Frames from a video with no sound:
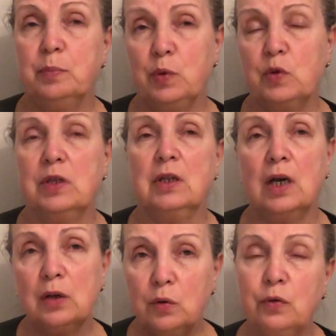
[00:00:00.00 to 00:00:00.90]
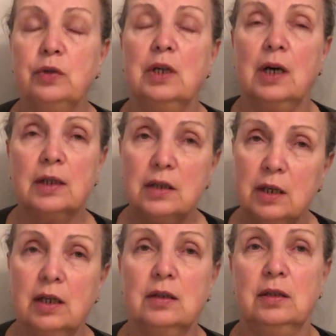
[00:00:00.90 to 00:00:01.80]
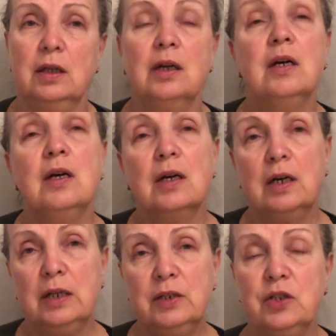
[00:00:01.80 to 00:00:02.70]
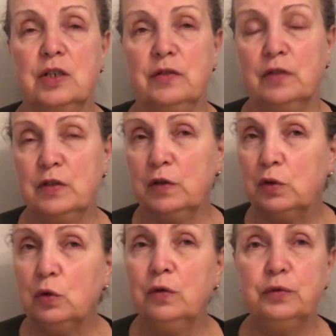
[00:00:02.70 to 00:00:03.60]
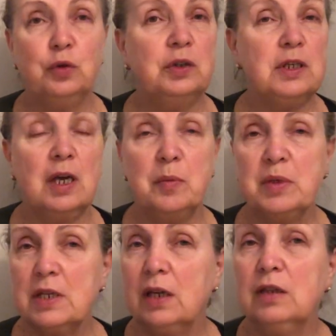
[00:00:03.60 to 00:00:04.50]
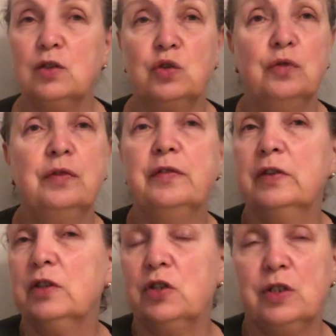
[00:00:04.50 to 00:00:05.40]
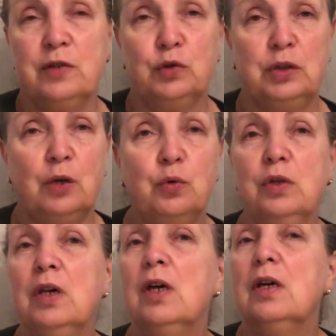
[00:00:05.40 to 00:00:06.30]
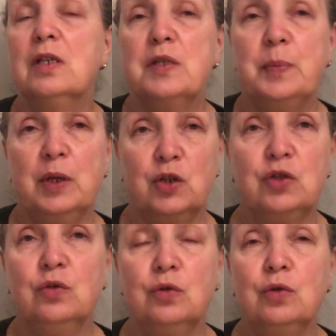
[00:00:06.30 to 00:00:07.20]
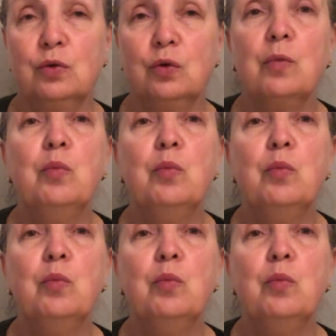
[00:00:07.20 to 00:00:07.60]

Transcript: просят какое-то конкретное количество цветов, то это не обязательно, что вы выложите вот такой сплошной круг.